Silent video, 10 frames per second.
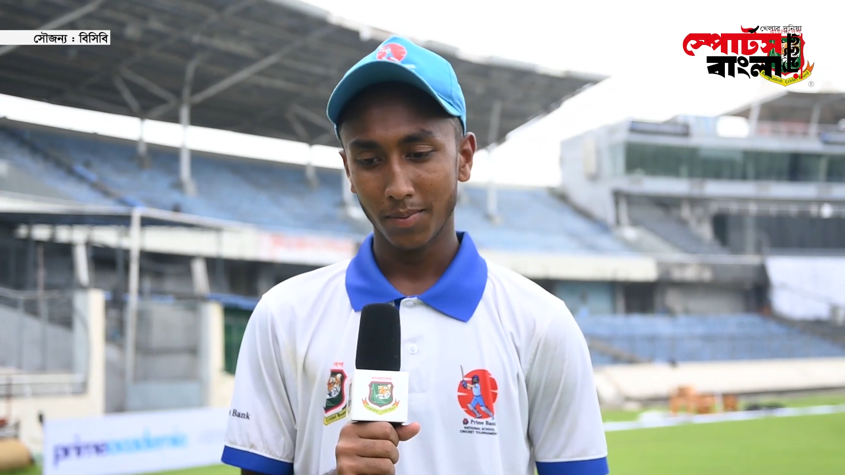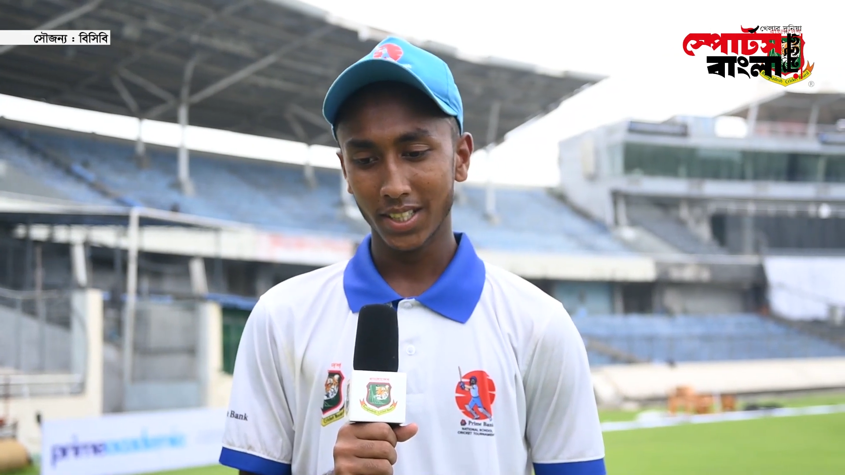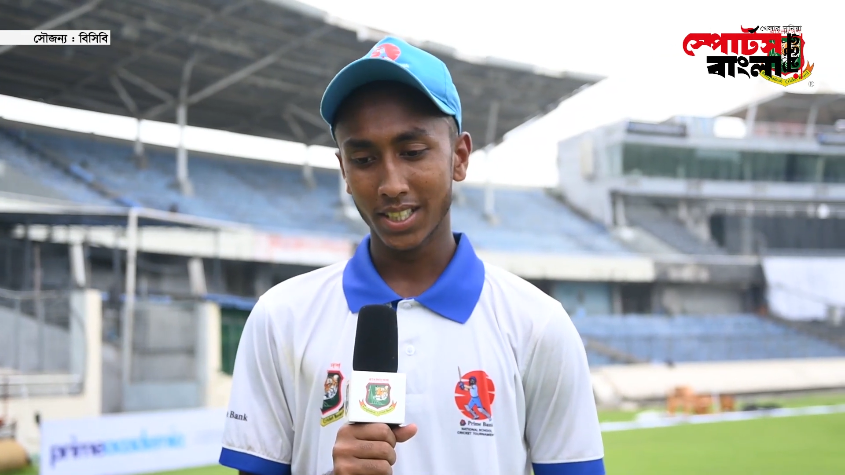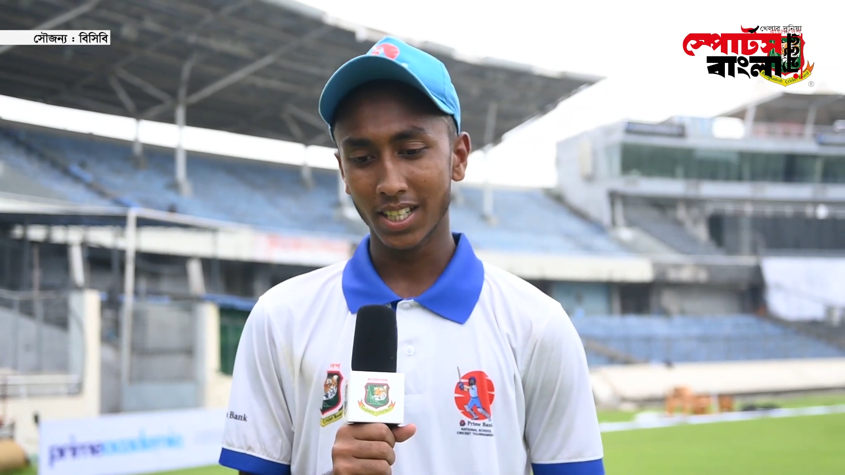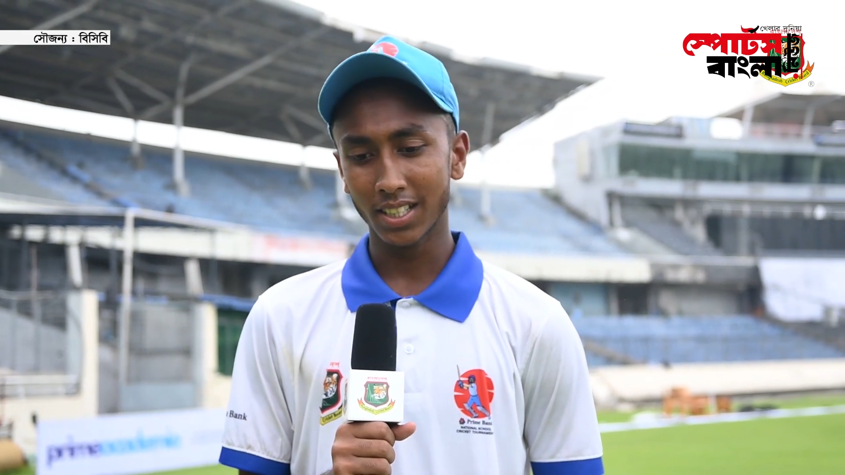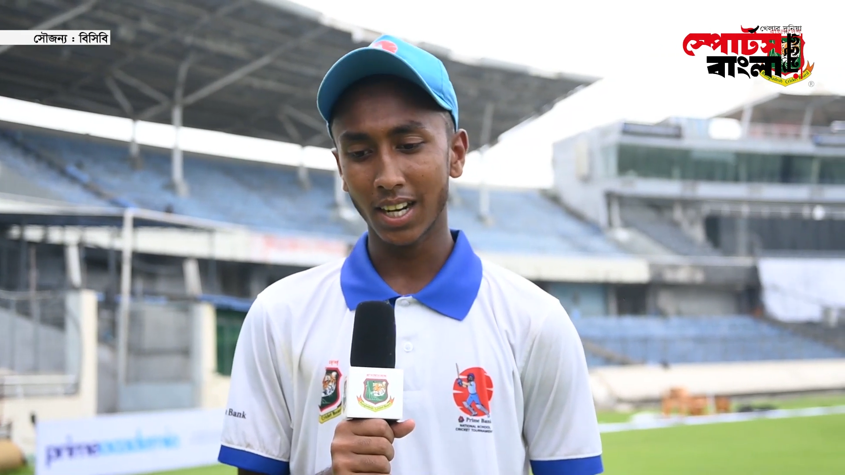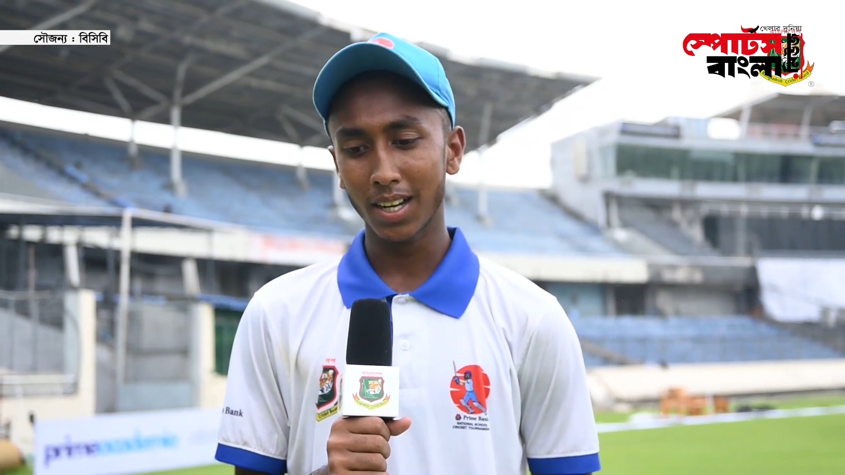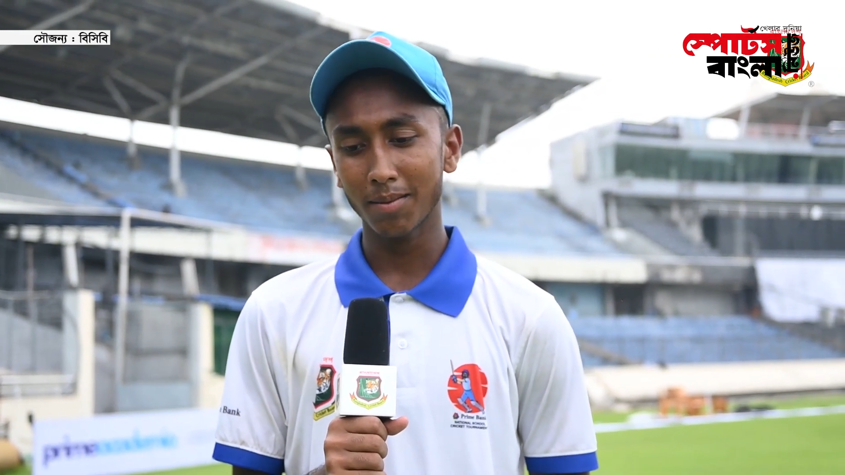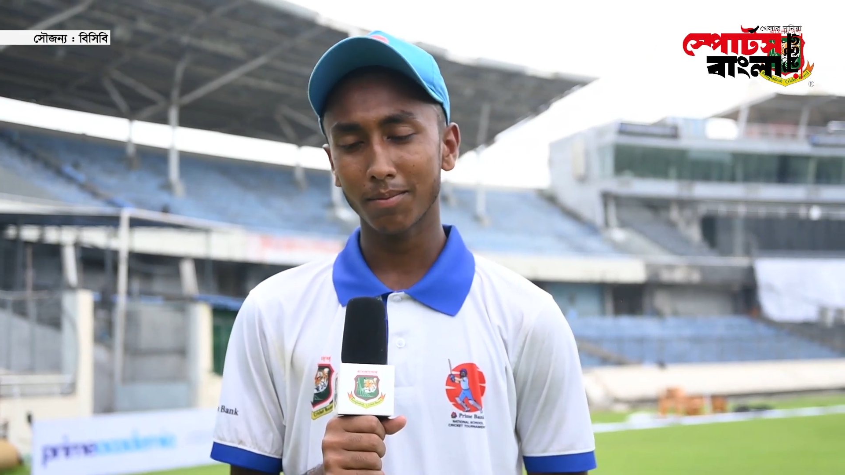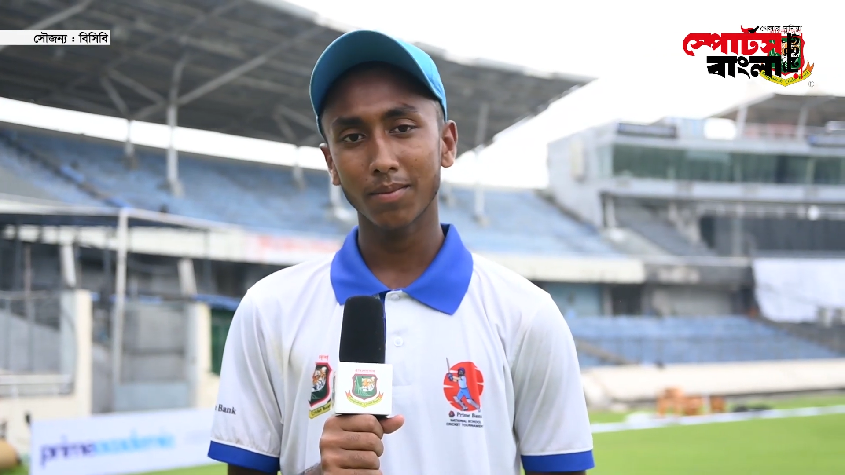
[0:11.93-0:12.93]
পেশারটা
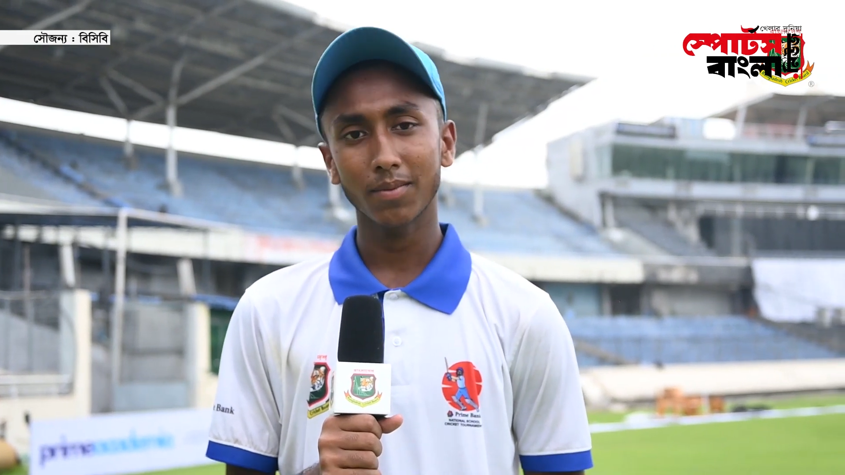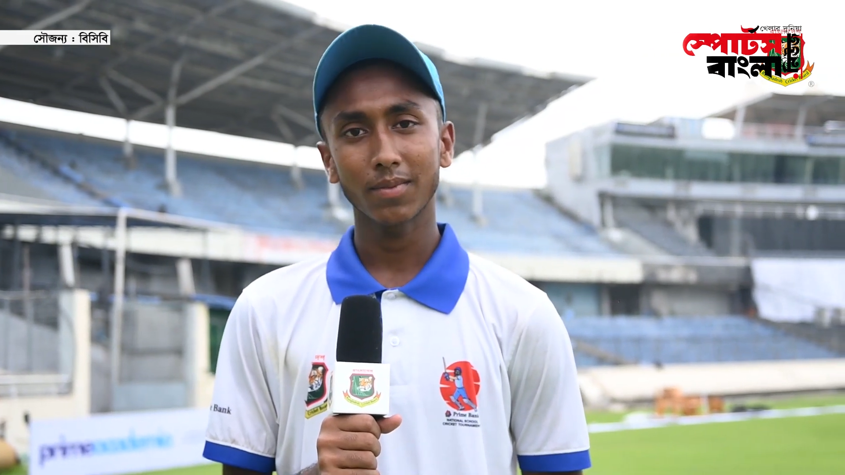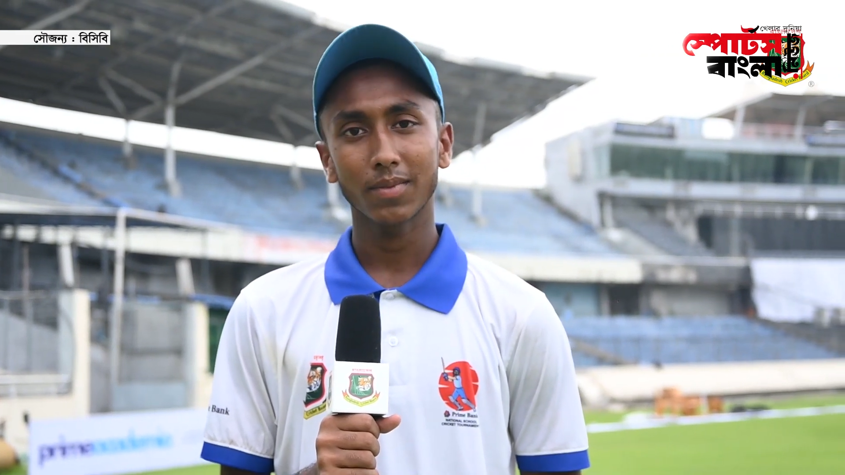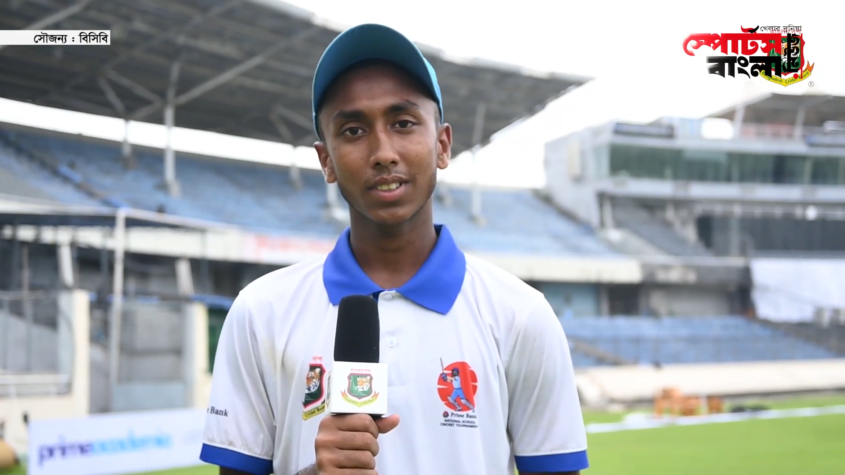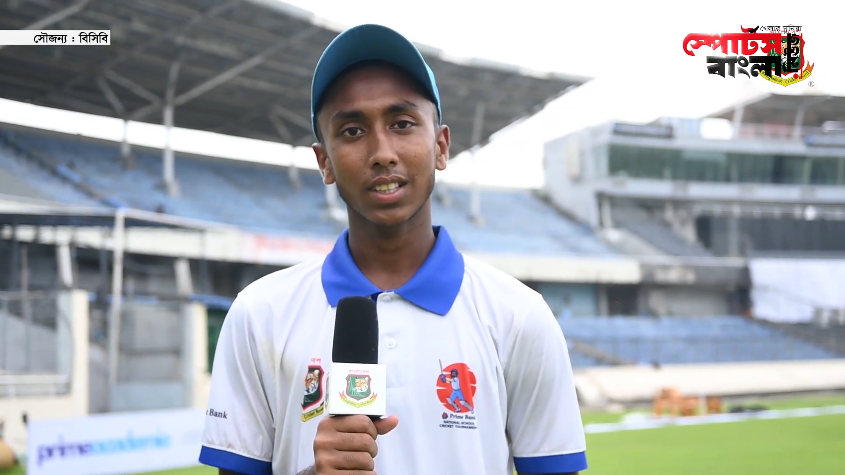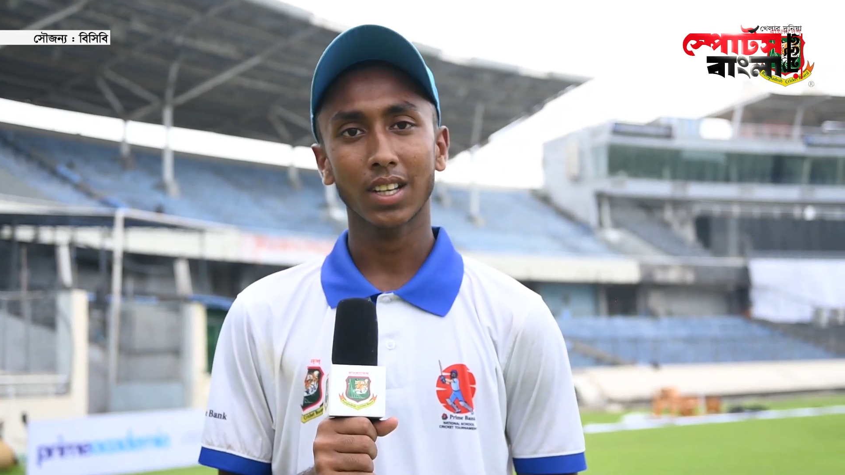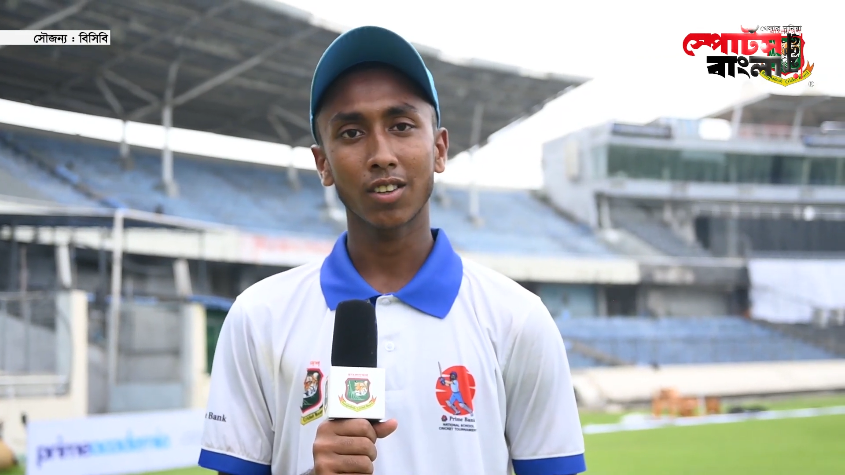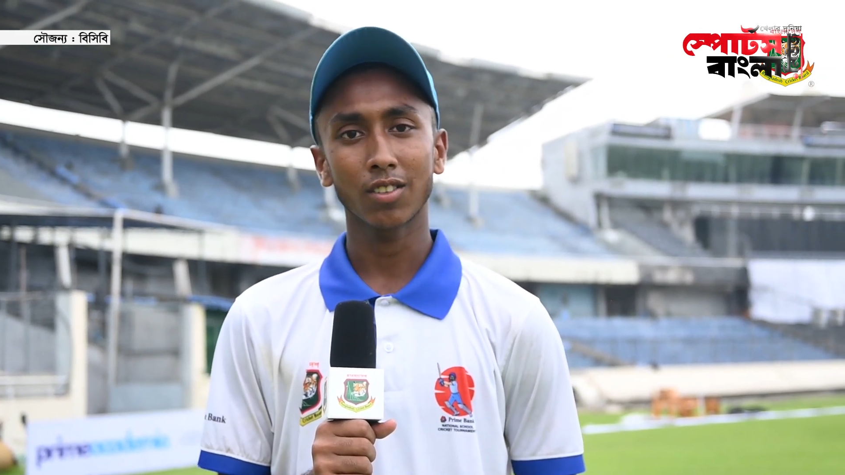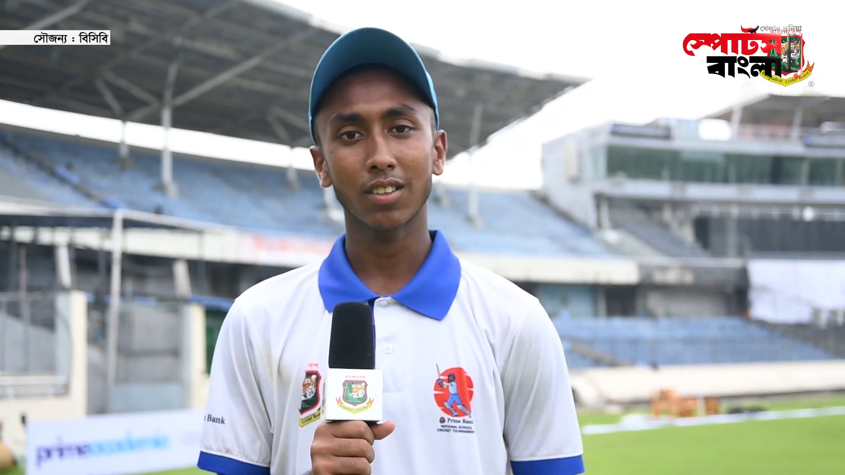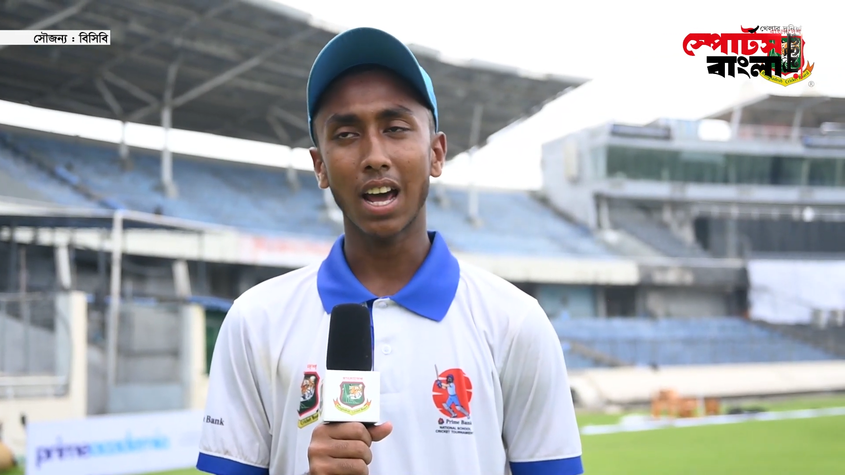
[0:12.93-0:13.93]
কারণ